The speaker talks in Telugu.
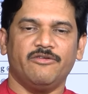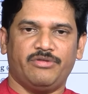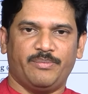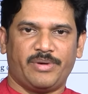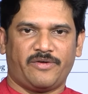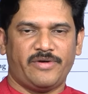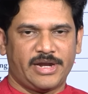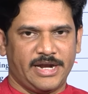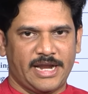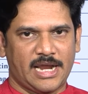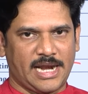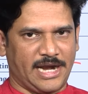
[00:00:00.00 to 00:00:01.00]
ఫిబ్రవరి
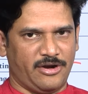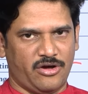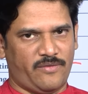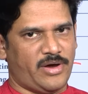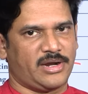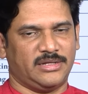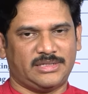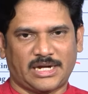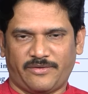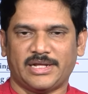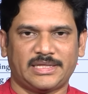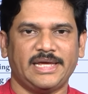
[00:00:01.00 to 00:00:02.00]
నెల రెండో వారం
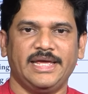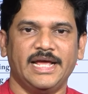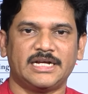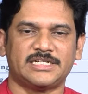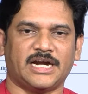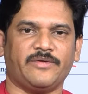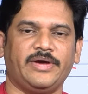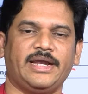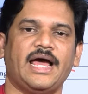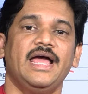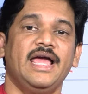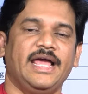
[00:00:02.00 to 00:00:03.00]
తర్వాత ఏ క్షణమైనా